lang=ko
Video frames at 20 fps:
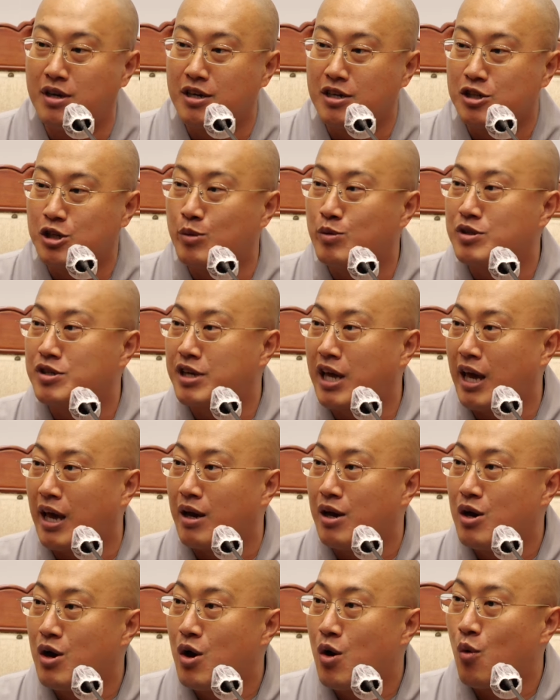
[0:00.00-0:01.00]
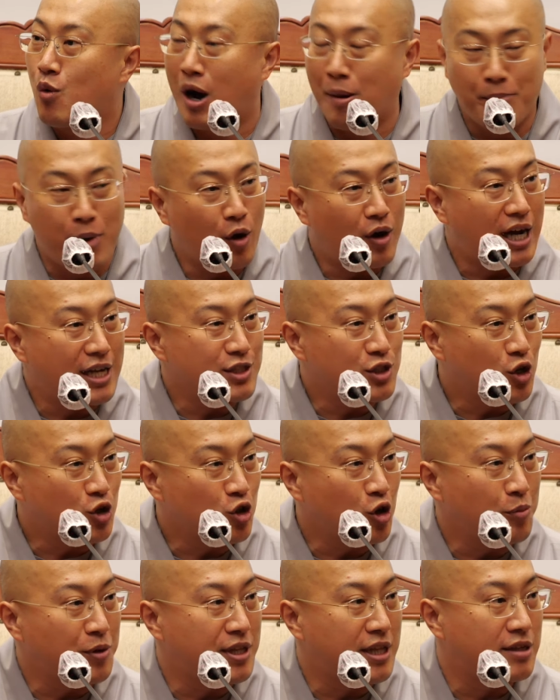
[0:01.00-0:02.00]
그러면 그게 완벽한
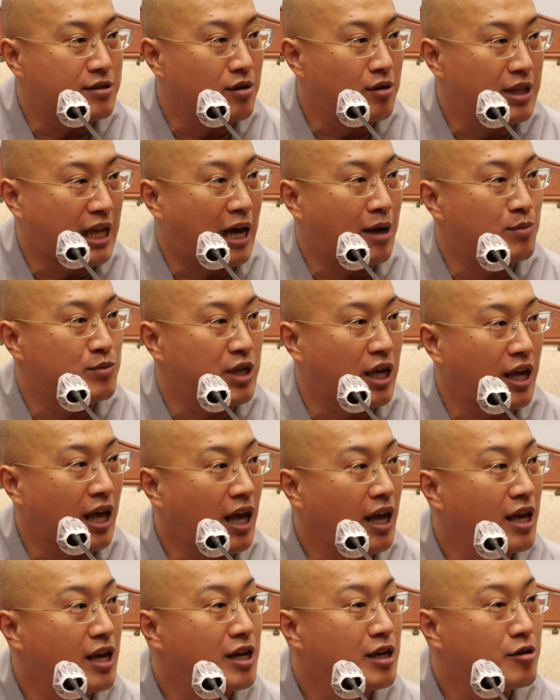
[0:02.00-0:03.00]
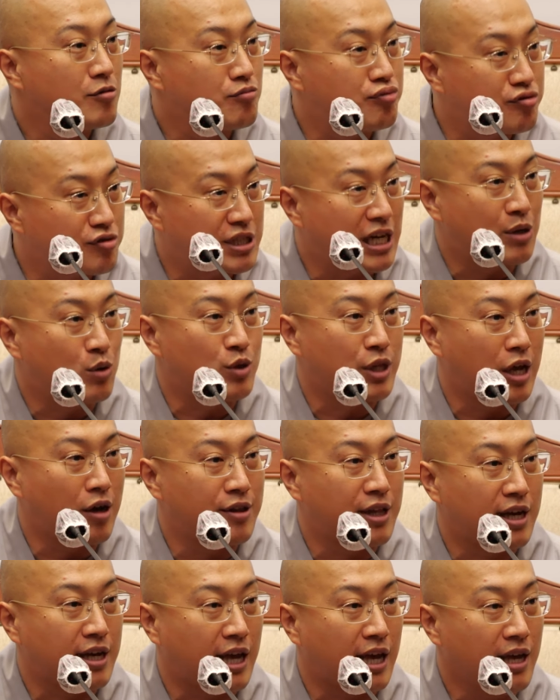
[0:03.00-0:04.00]
선업이 돼서 다음 생에 부자로
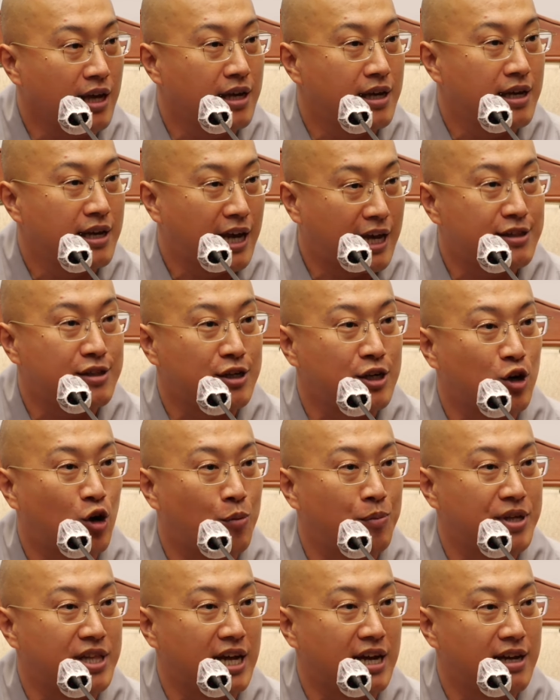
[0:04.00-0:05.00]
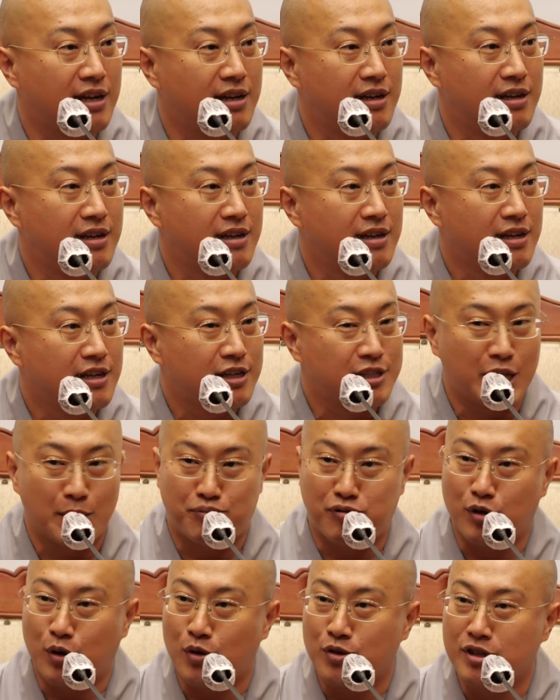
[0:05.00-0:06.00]
태어나게 해드릴 겁니다. 근데
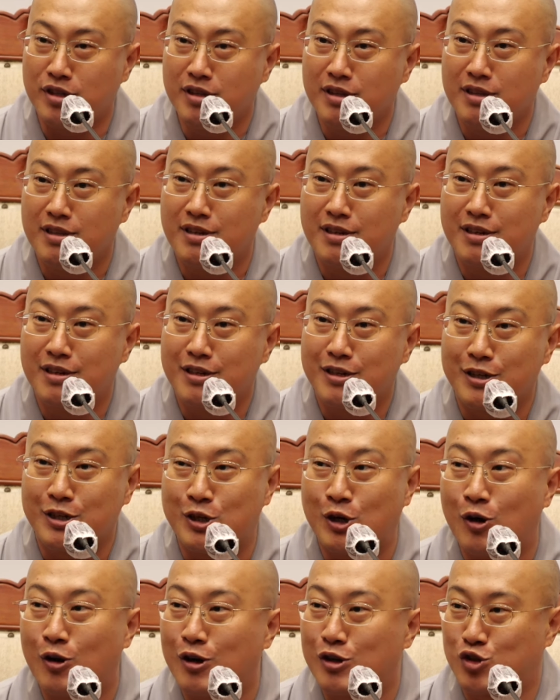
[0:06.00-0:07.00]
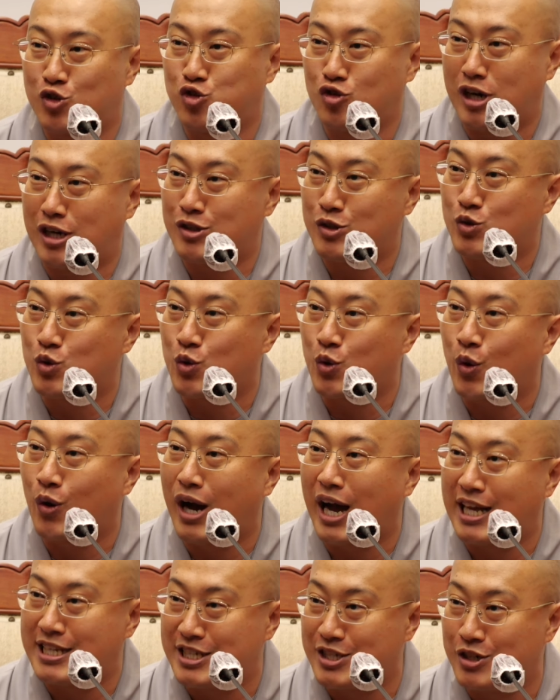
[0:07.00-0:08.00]
불교는 그런 걸 추구하는
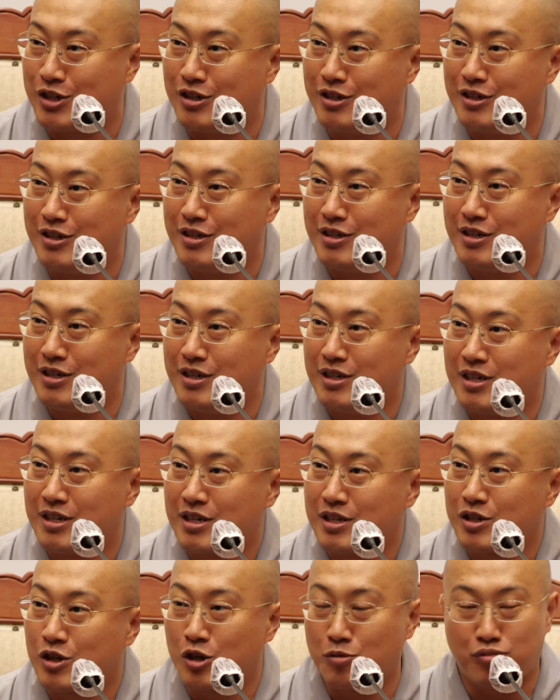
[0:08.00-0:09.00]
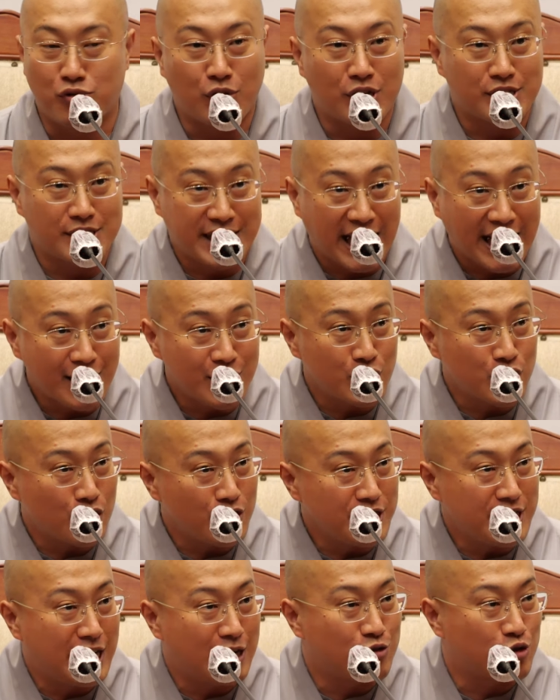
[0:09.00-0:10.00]
종교가 아니죠. 그리고 불교에서
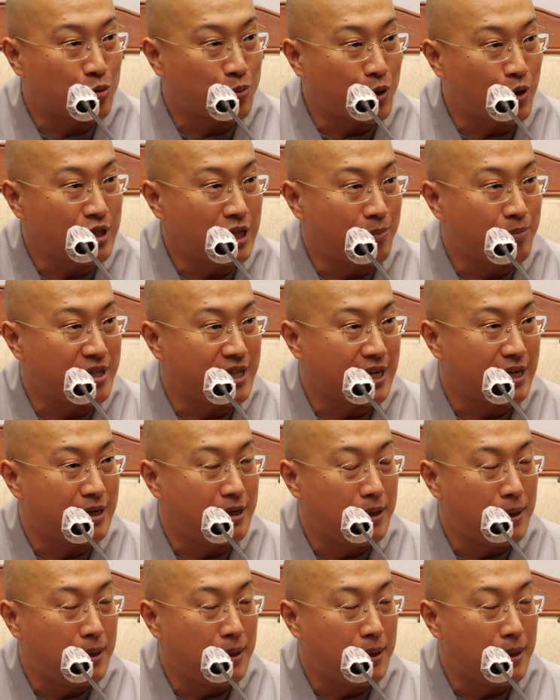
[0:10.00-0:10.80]
생천이라고도 표현합니다.